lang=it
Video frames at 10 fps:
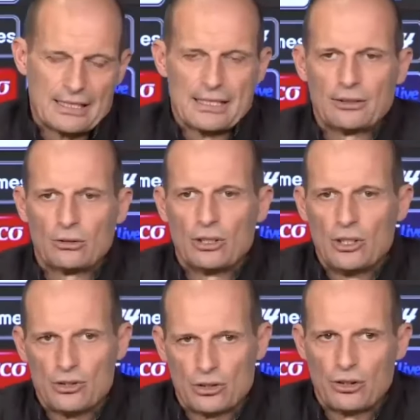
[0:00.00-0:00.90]
Alessandro è
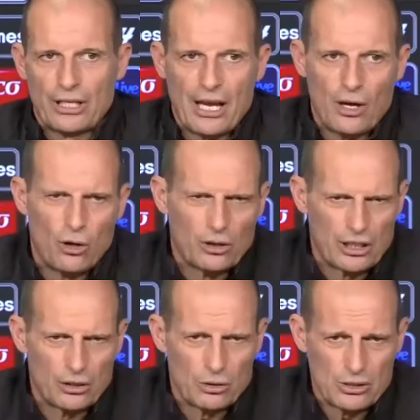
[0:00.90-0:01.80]
un giocatore che ha,
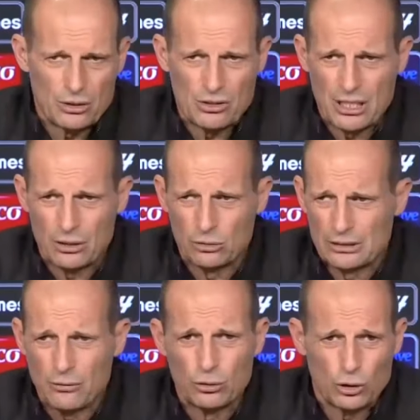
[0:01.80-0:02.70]
credo quest'anno sia
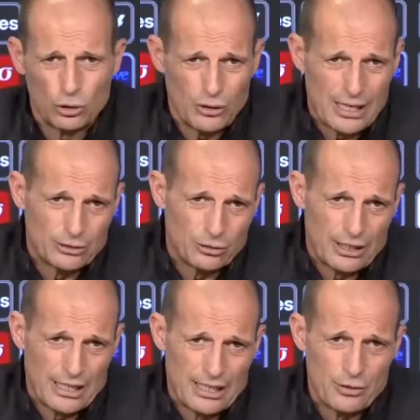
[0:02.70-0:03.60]
all'ottavo o nono anno
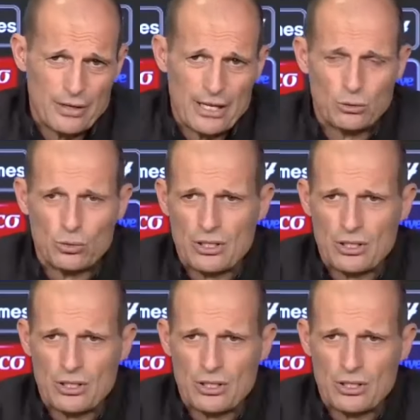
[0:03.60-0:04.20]
che è alla Juventus,